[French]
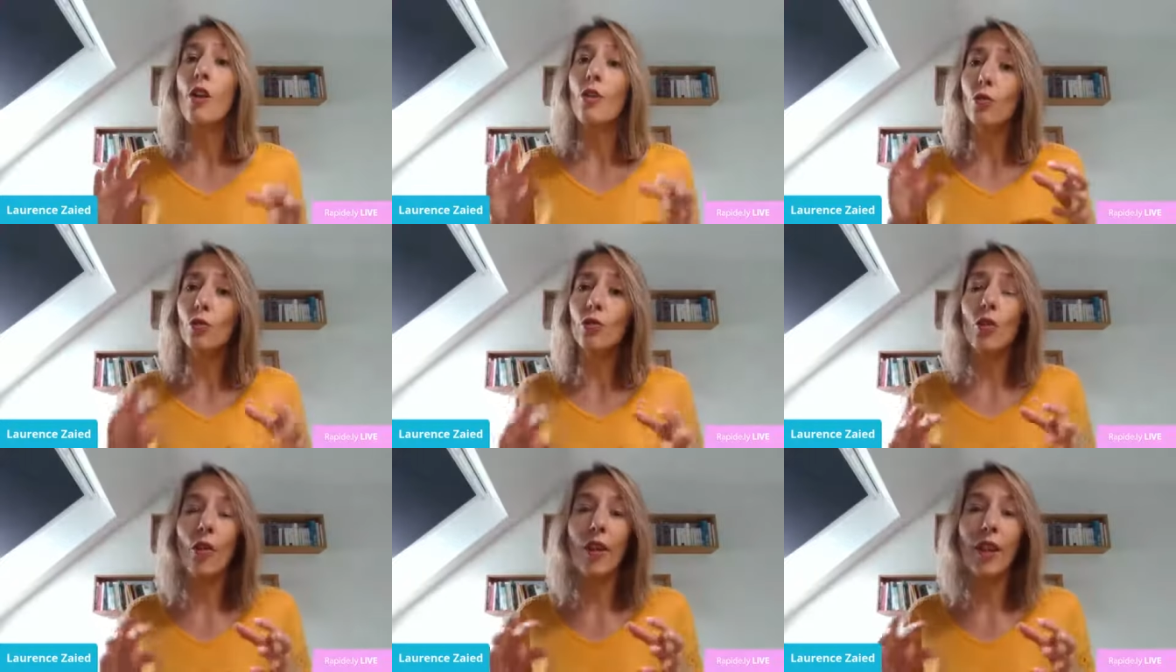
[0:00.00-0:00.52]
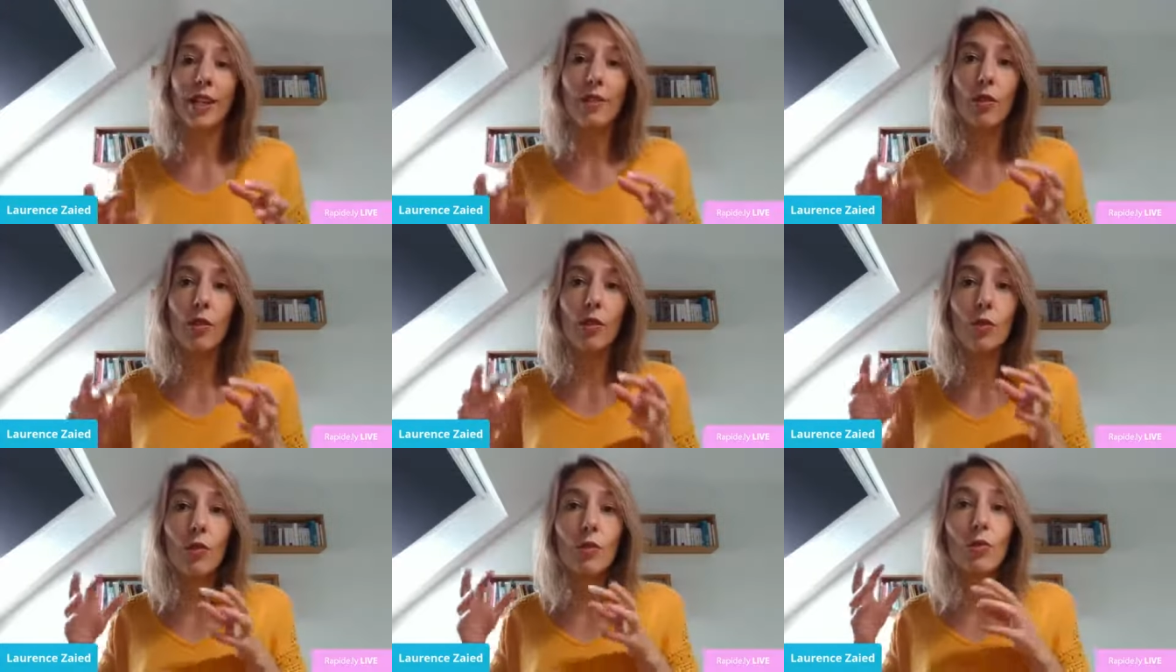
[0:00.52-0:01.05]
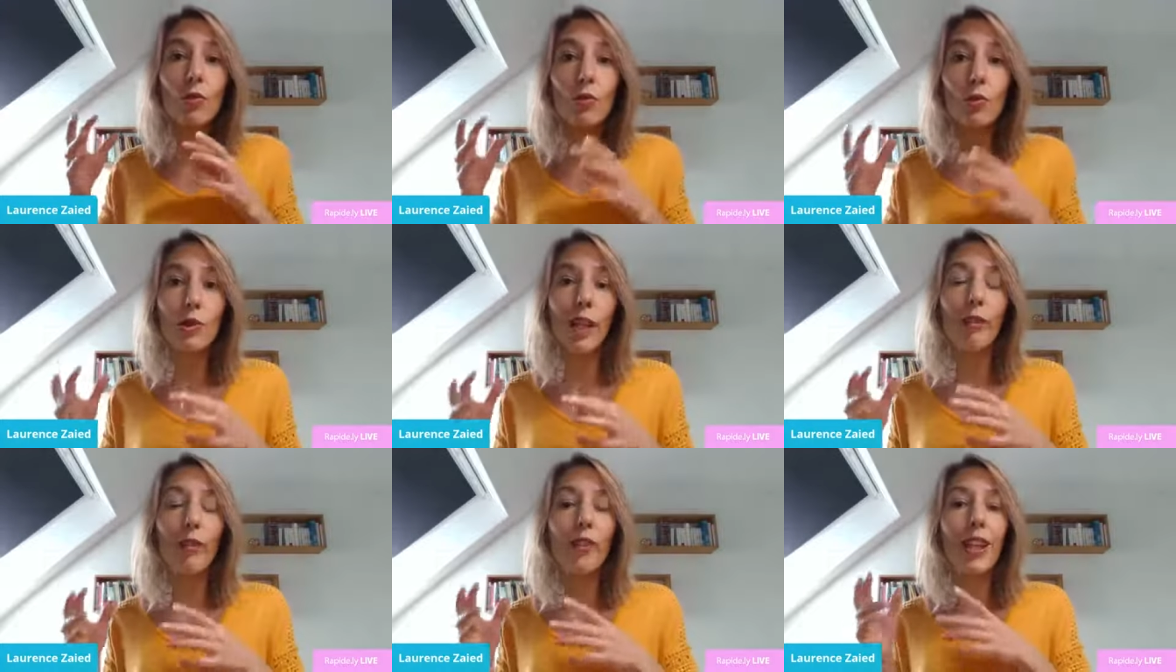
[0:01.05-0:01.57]
tout en restant donc tout
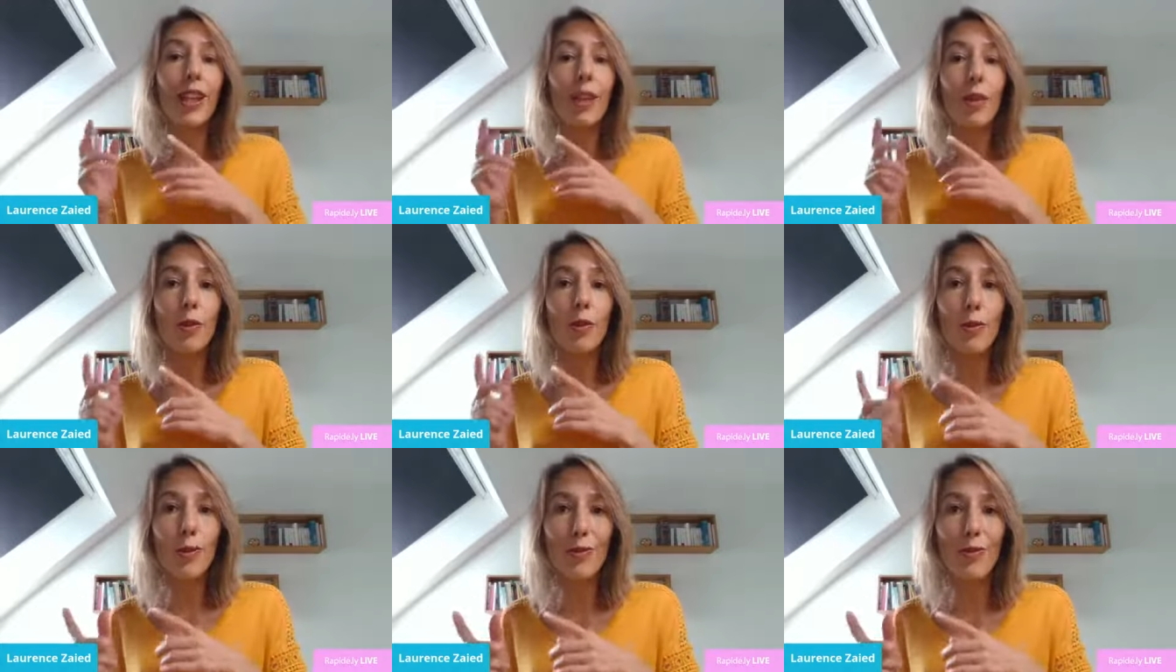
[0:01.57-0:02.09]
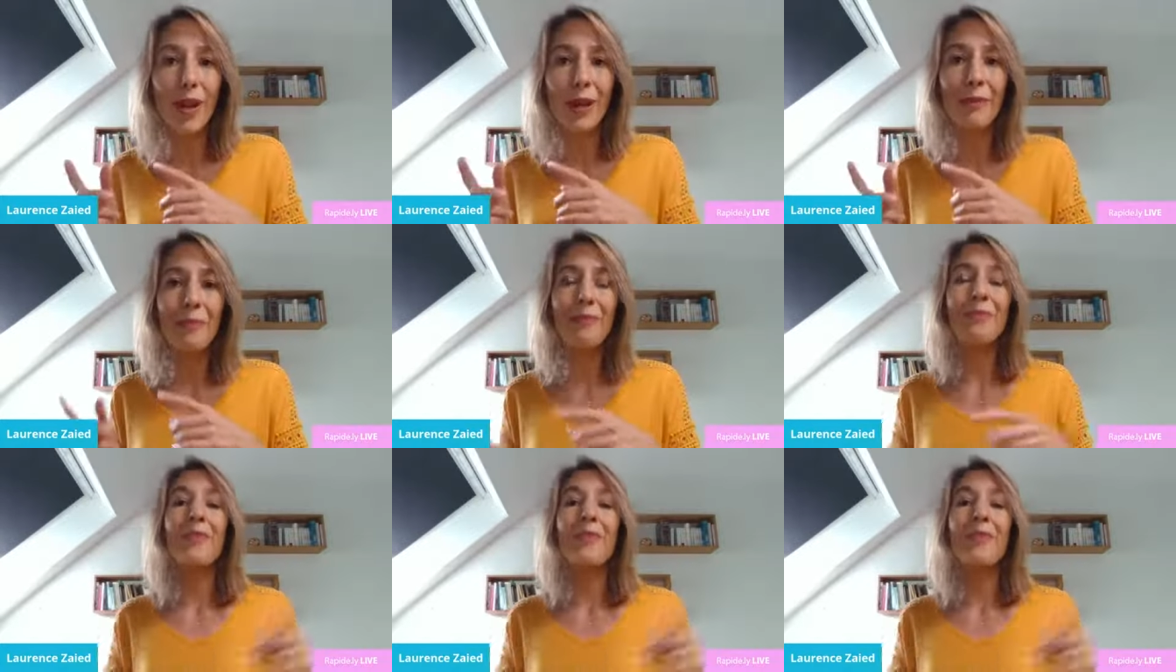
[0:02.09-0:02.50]
à fait humain.